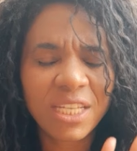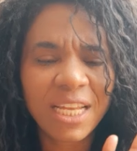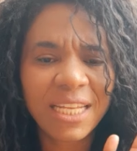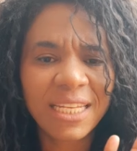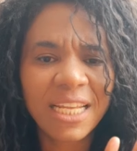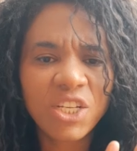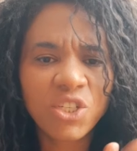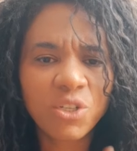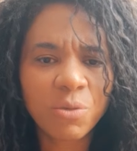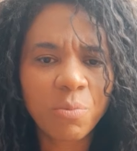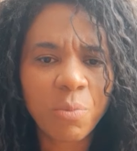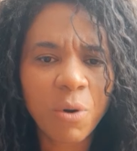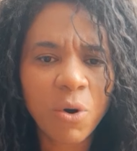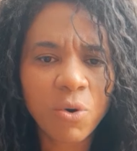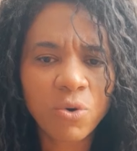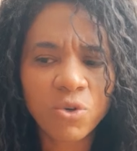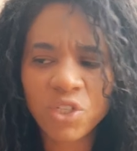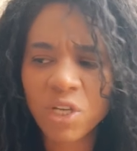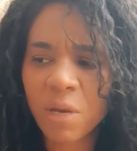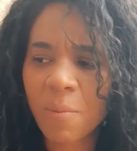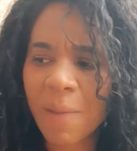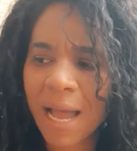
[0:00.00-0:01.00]
dentro de
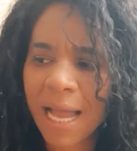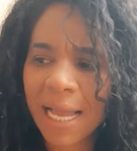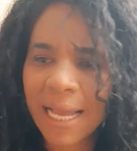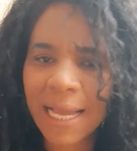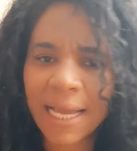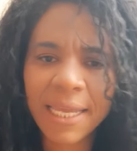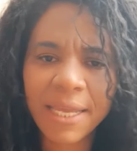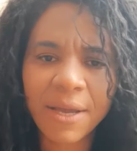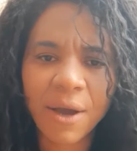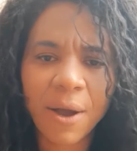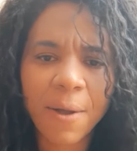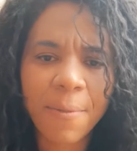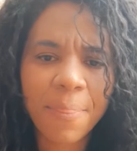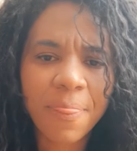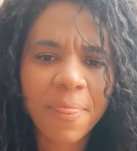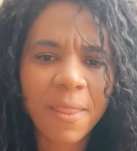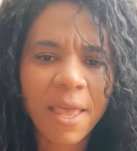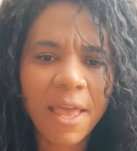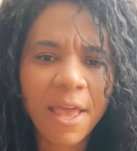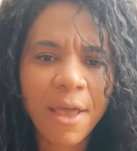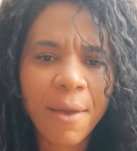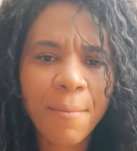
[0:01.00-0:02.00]
pouco dia. Marca aí, ó.
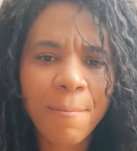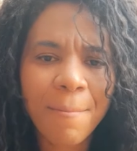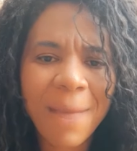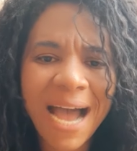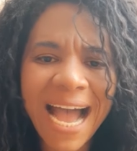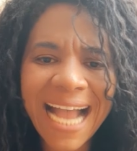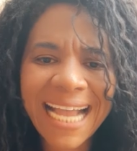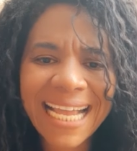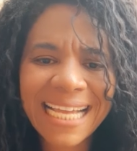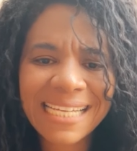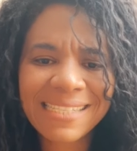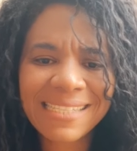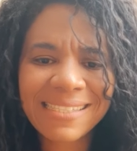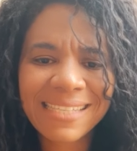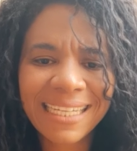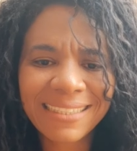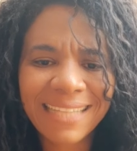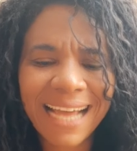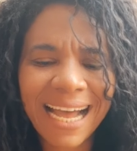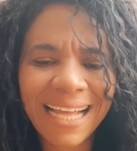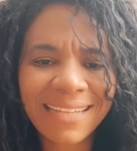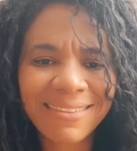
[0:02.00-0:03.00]
Marca
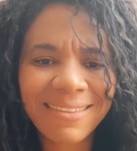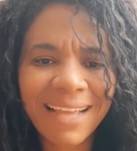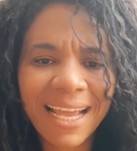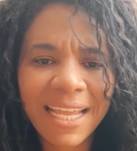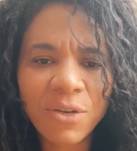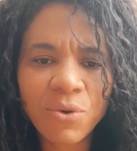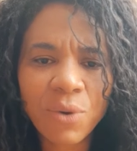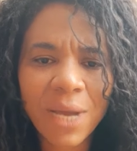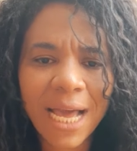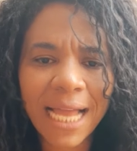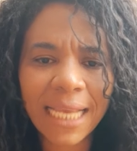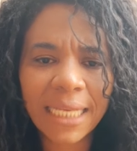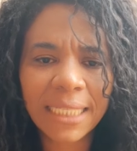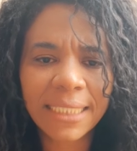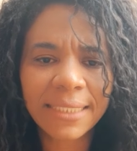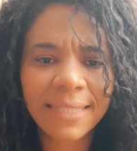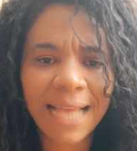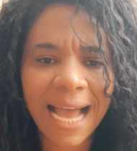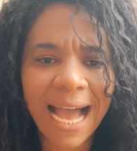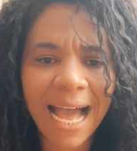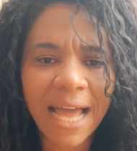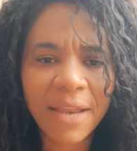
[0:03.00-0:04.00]
essa data aí no
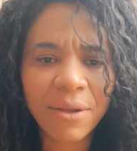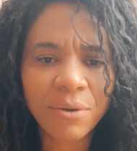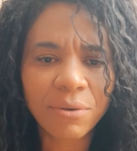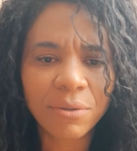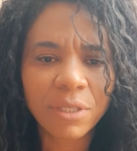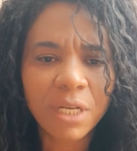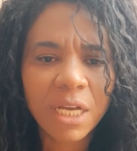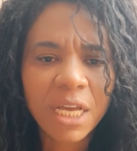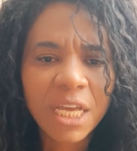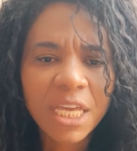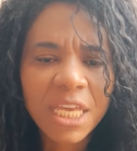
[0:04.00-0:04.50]
calendário.